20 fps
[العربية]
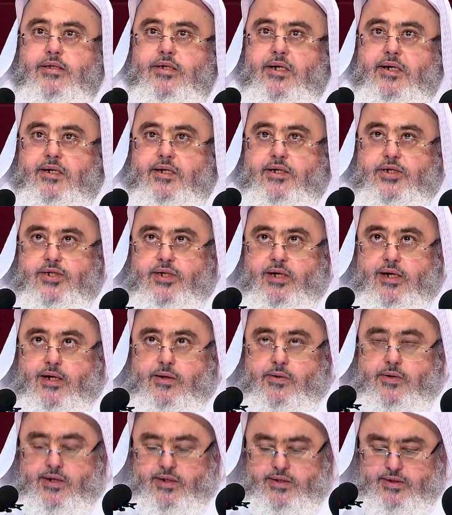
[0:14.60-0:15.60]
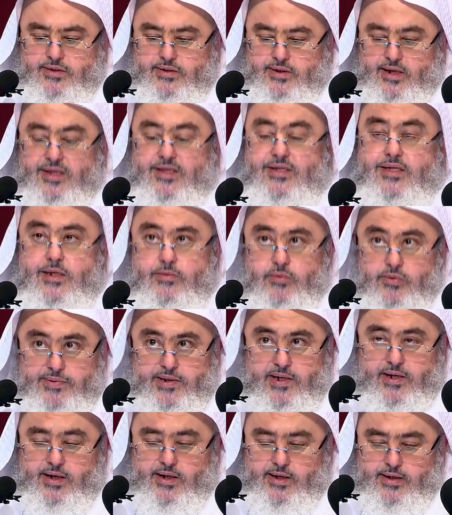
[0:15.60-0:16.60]
ترك الشهوات حتى
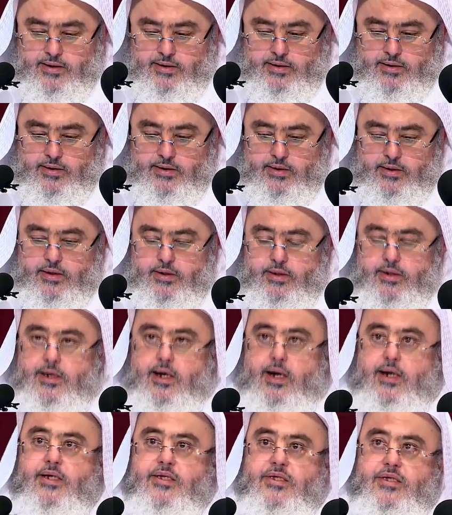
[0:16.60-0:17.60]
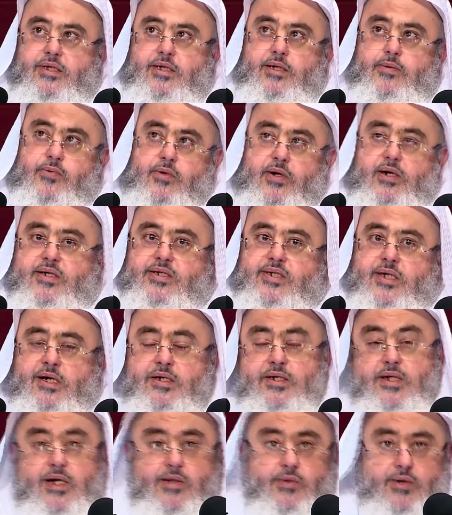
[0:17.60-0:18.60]
المباحة يعني طيب
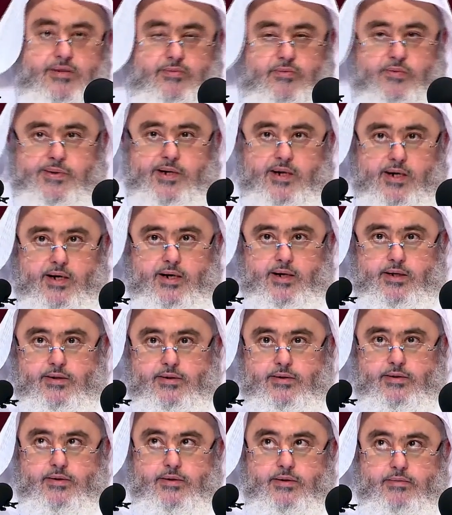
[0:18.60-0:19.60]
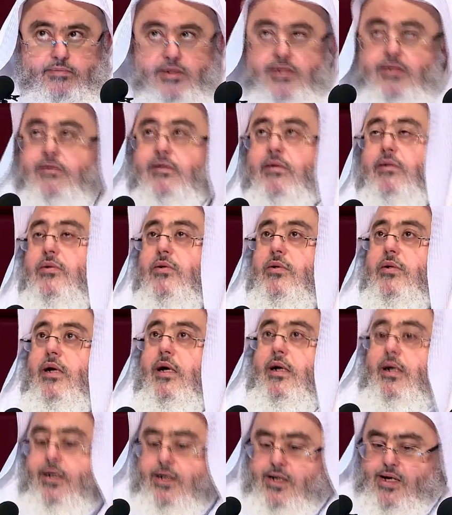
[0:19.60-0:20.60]
النساء شهوات مباحة بس أنت
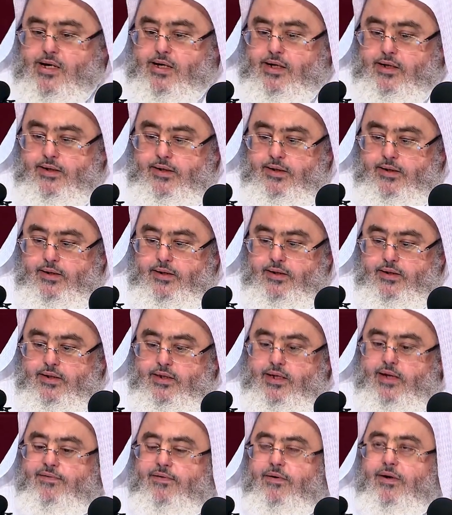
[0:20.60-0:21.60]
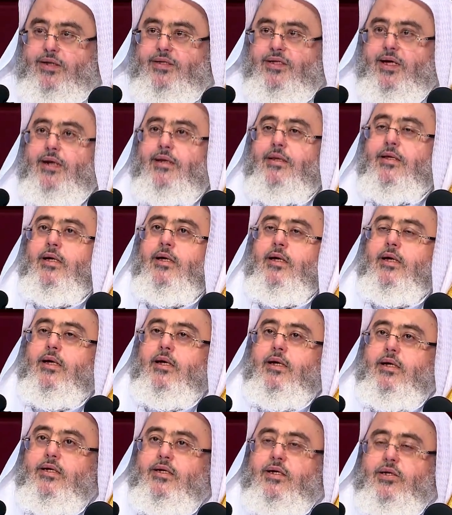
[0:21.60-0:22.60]
تتركها لله كيف الواحد تعرف
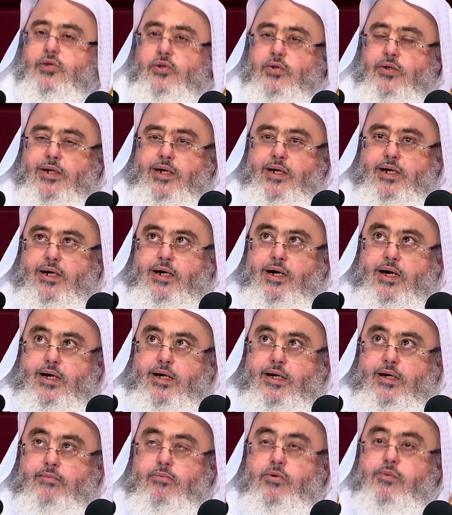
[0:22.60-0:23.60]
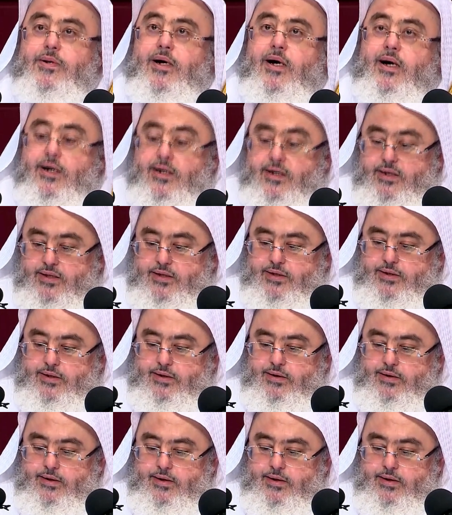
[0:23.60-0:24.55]
يترك لله مباحات